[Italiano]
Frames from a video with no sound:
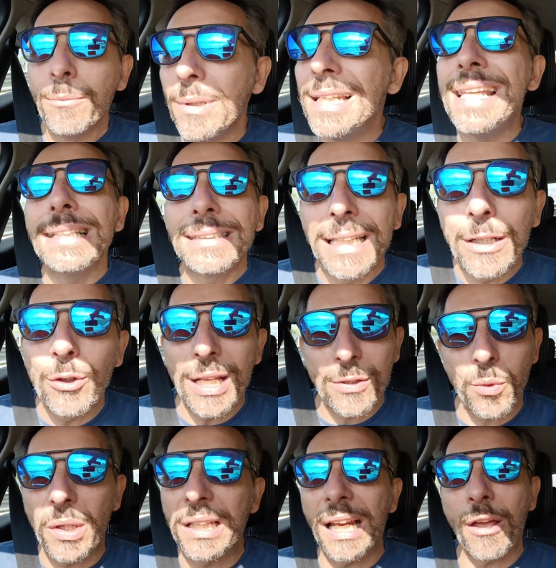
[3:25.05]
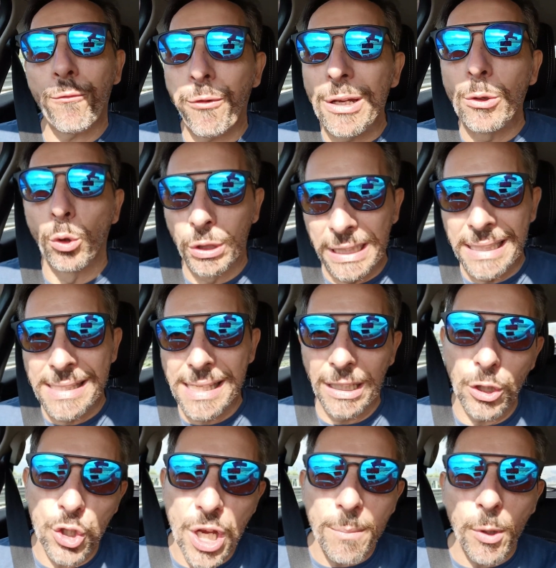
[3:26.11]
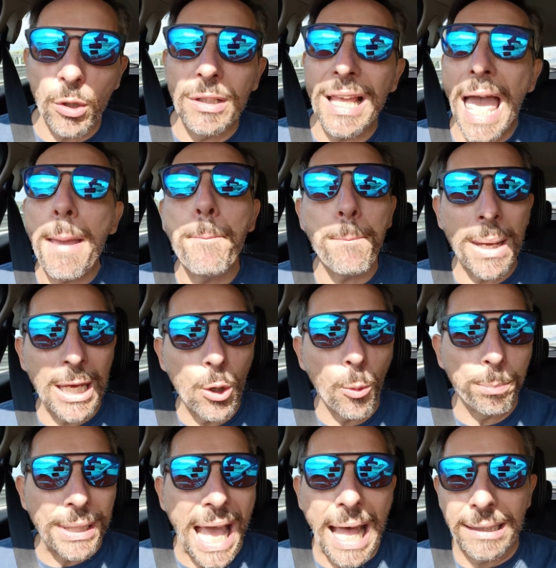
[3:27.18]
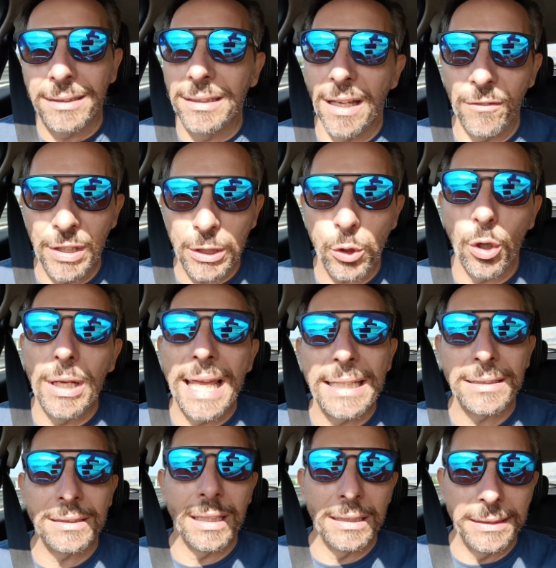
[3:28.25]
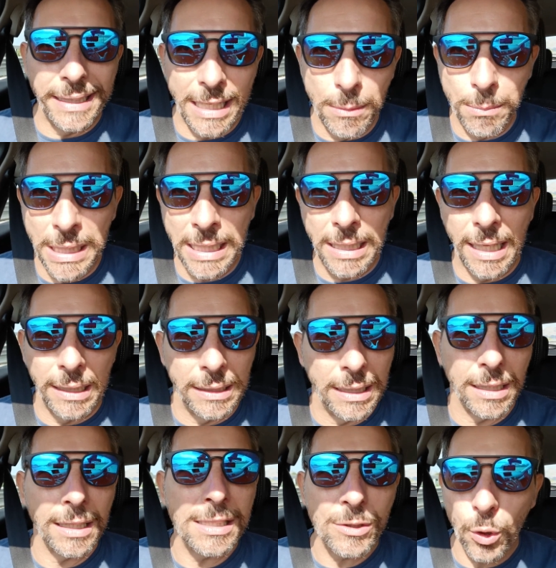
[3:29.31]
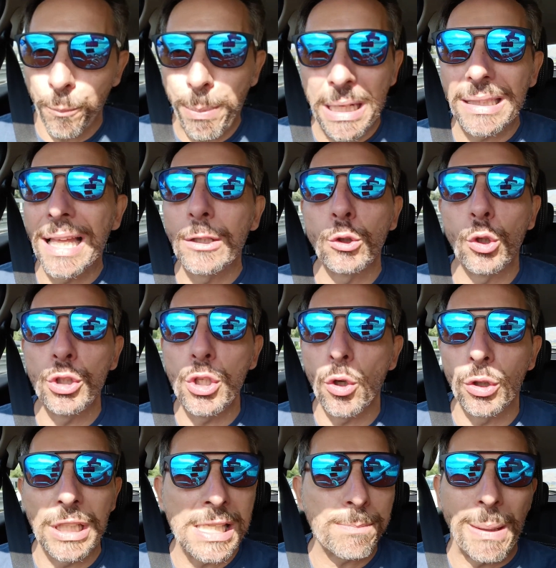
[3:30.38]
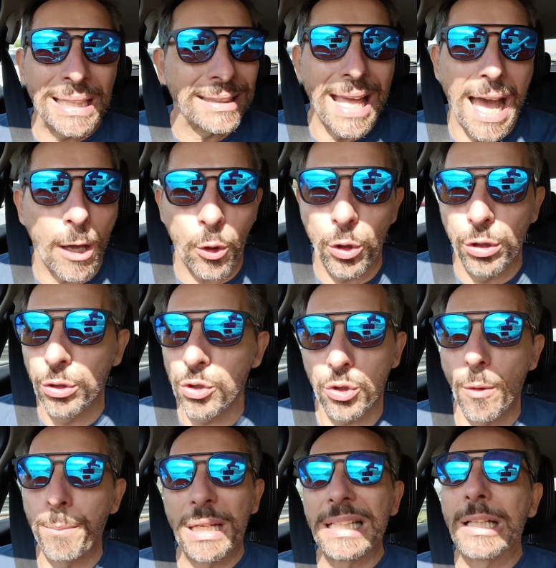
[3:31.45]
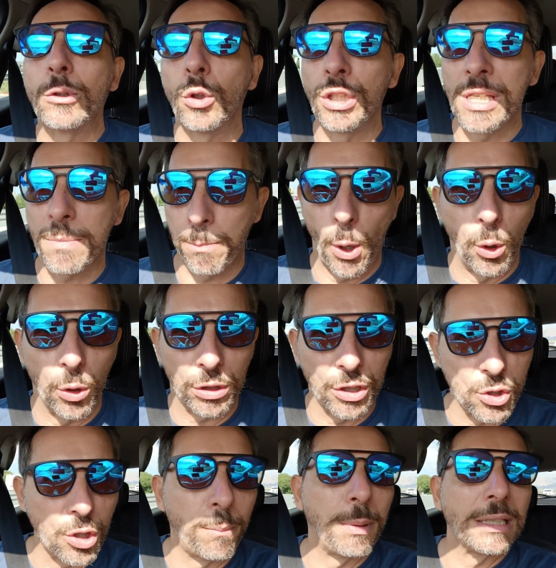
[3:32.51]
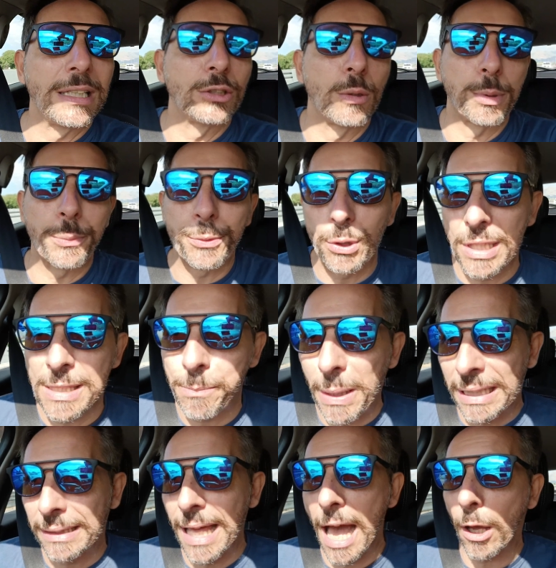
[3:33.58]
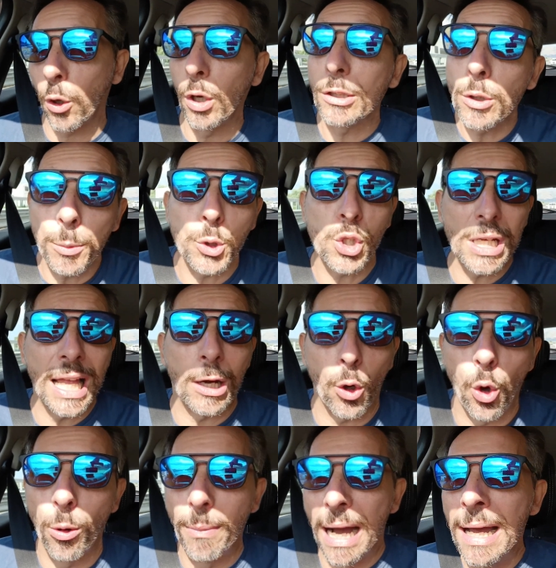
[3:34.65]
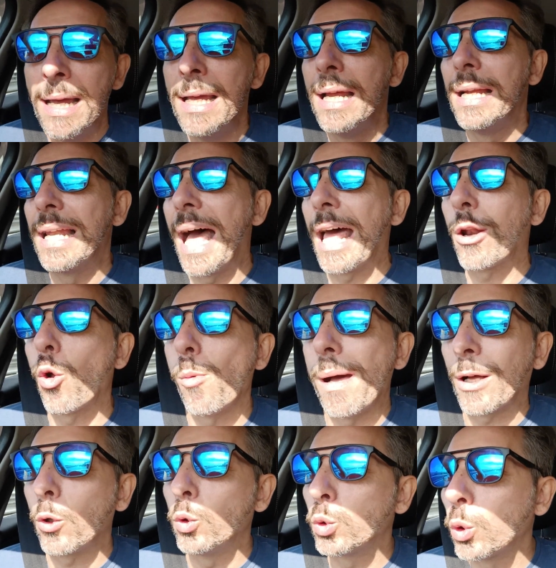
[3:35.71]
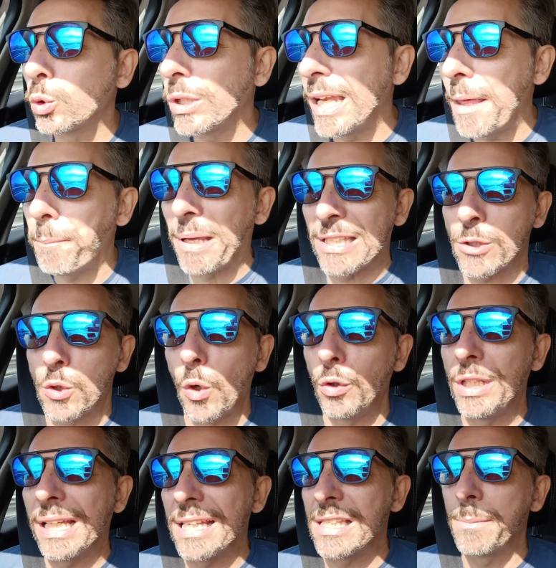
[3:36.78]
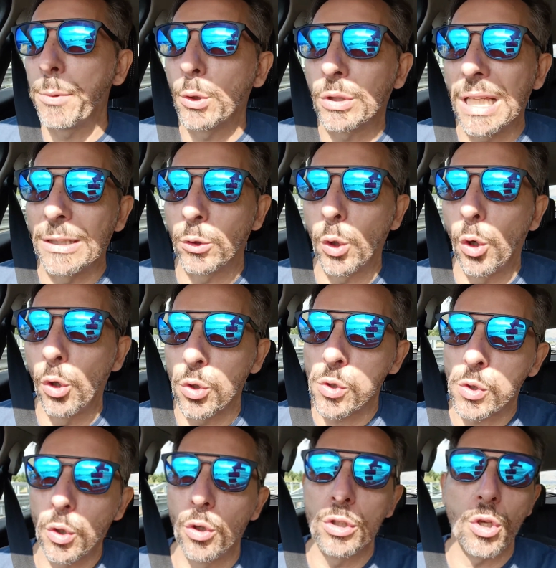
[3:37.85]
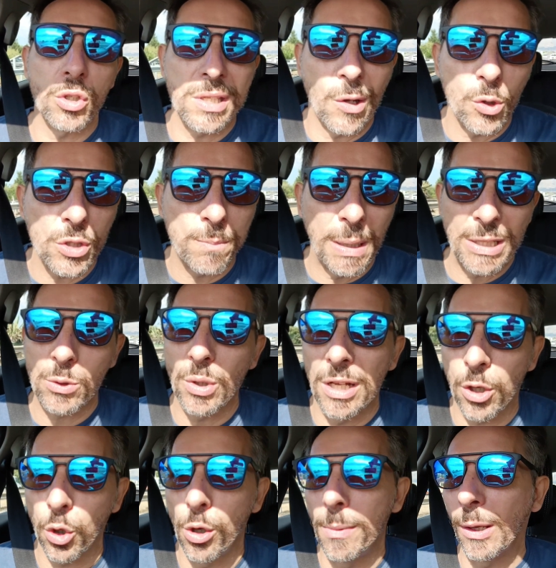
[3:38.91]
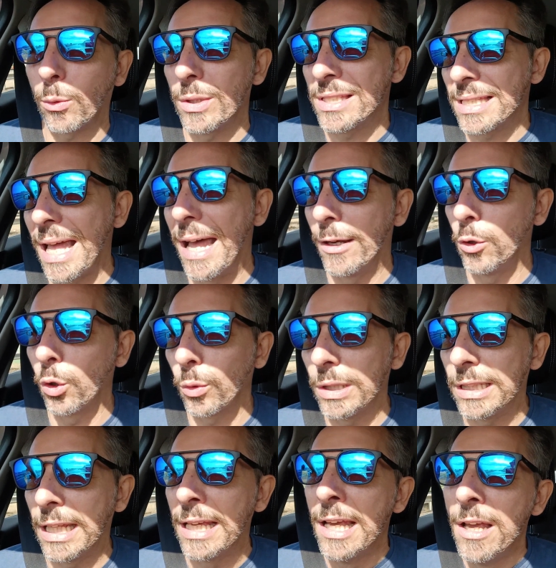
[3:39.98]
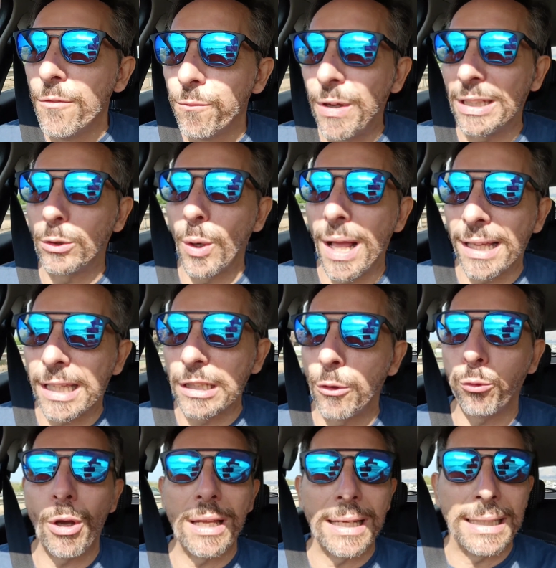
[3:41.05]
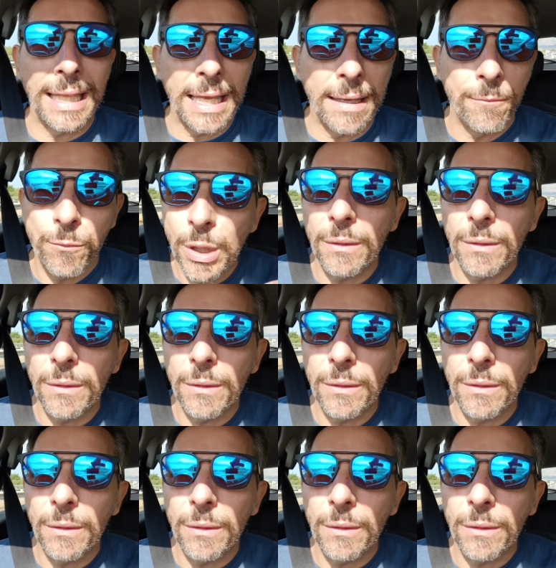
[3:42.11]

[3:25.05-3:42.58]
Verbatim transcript: L'Inter è una squadra che fa notizia, diciamo è meno piatta, virgolette, del Milan. Sto parlando io di spettacolo, non sto parlando di sport, sto parlando proprio di spettacolo. E dopo c'è la Roma, la Roma con tutte le passioni che si porta addosso. Io sarò spesso a Roma quest'anno, quindi vedrò anche di, dei...